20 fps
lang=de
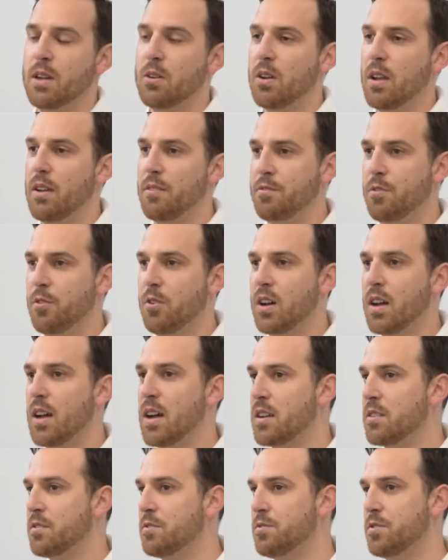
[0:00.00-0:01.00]
auch
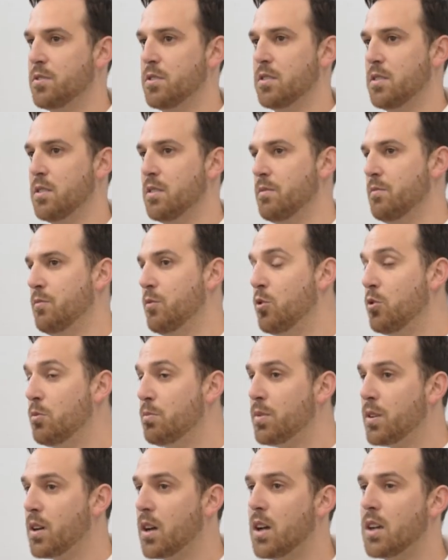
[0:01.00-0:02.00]
hervorragend für
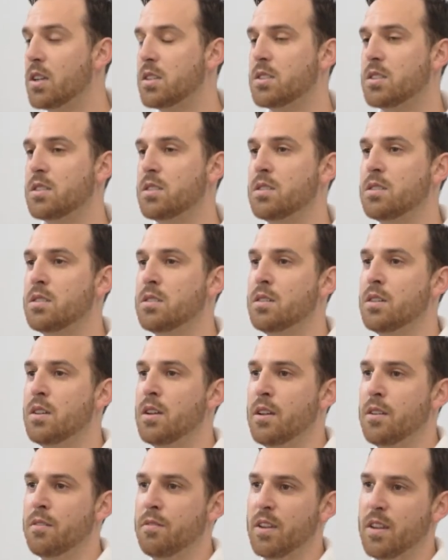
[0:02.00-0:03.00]
Wohnbereiche
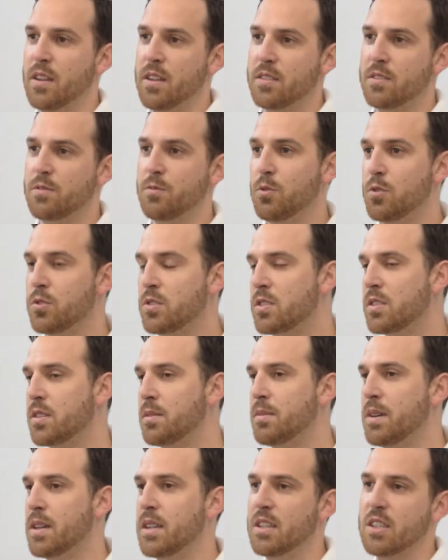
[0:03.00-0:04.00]
wie das
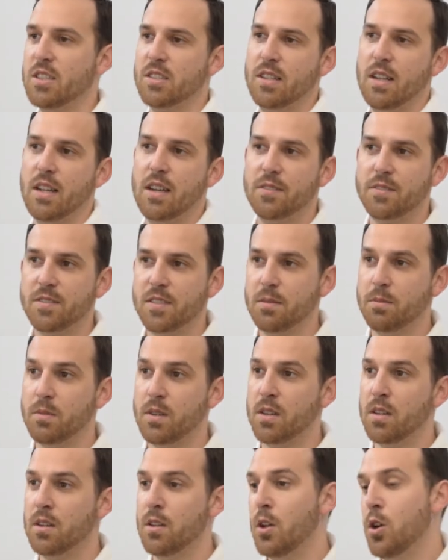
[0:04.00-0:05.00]
Wohnzimmer, das
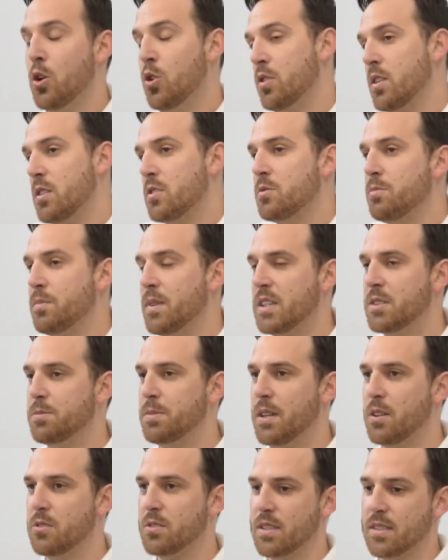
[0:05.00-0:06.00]
Schlafzimmer oder zum
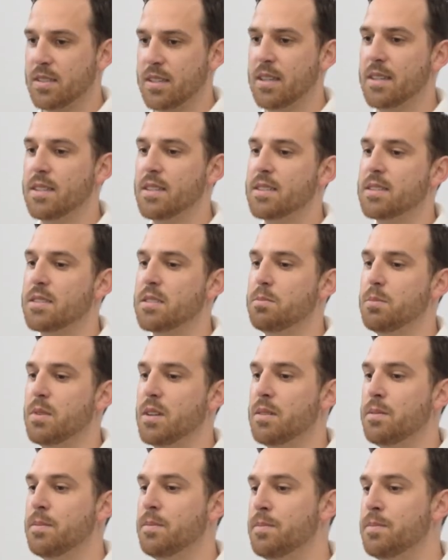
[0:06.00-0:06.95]
Beispiel auch das Kinderzimmer.